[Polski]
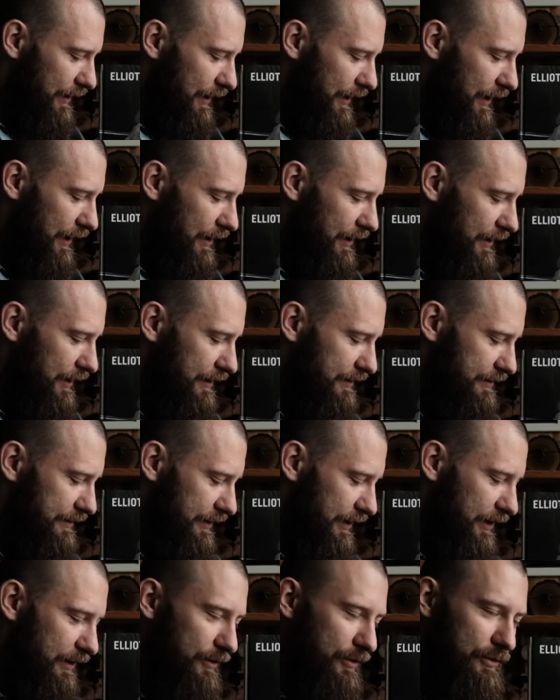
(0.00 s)
ale z
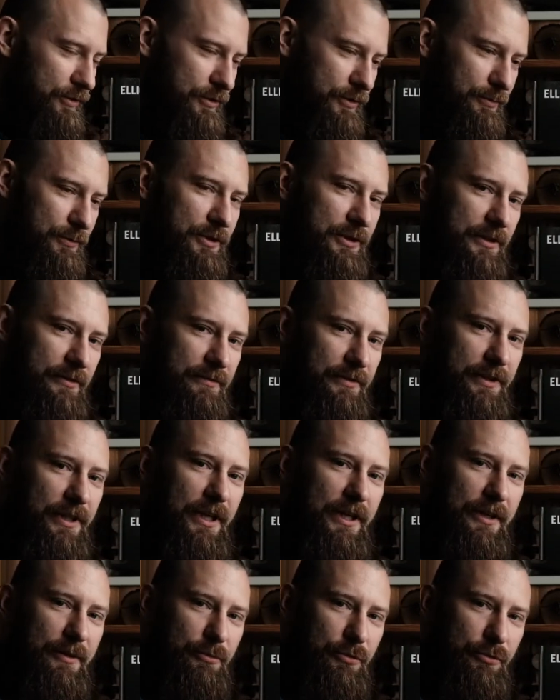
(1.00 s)
tego, co mi się
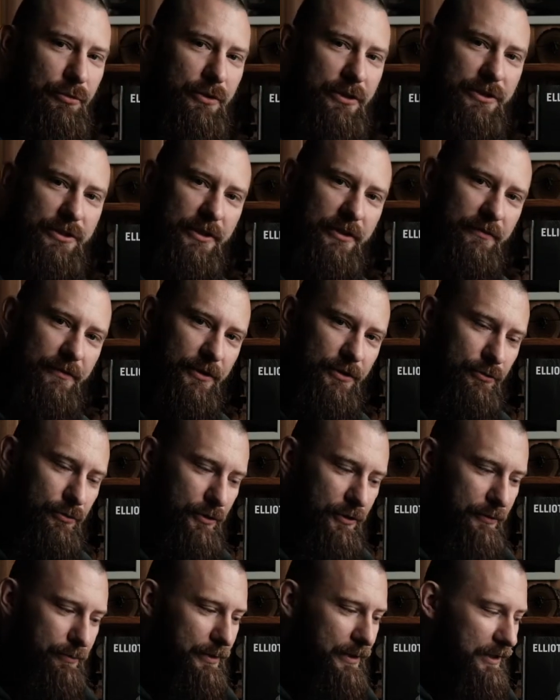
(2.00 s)
wydaje, były jeszcze dwie
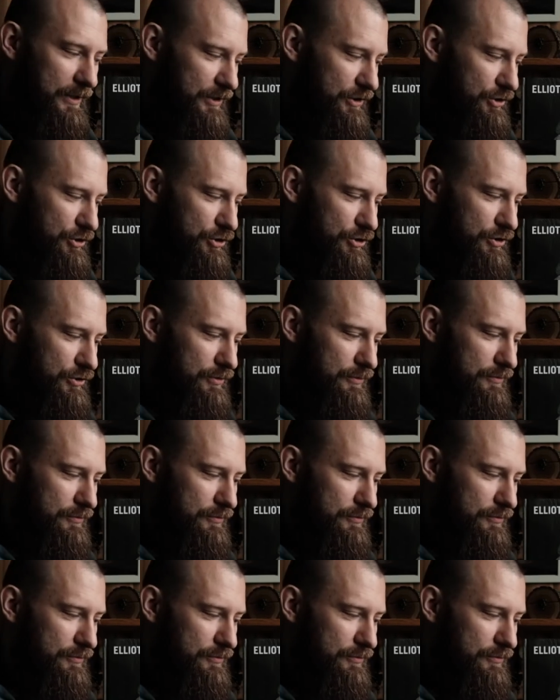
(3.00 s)
sztuki Paryż.